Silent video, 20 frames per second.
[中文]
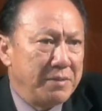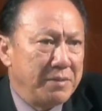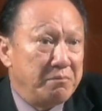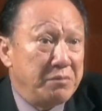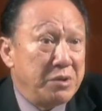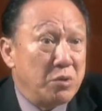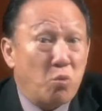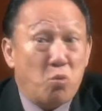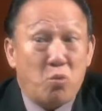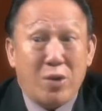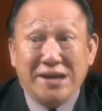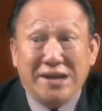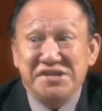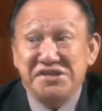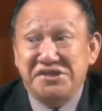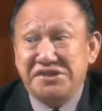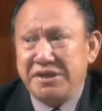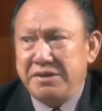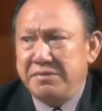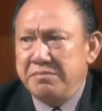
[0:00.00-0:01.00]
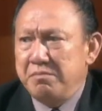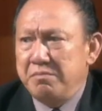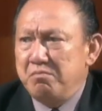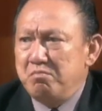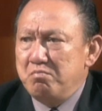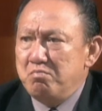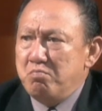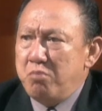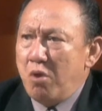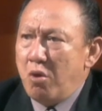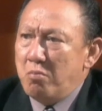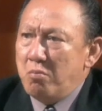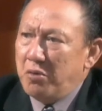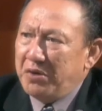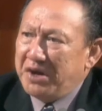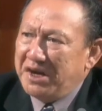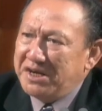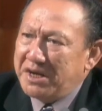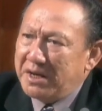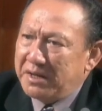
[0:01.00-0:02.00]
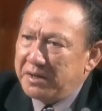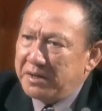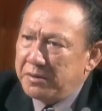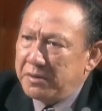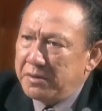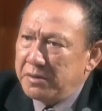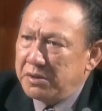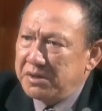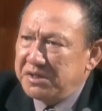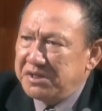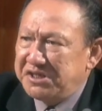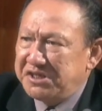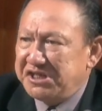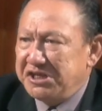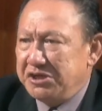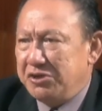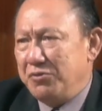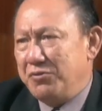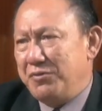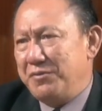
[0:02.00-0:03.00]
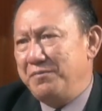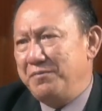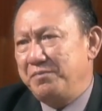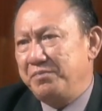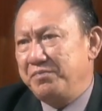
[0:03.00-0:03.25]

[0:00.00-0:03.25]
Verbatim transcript: 没有完成某某人的寄托，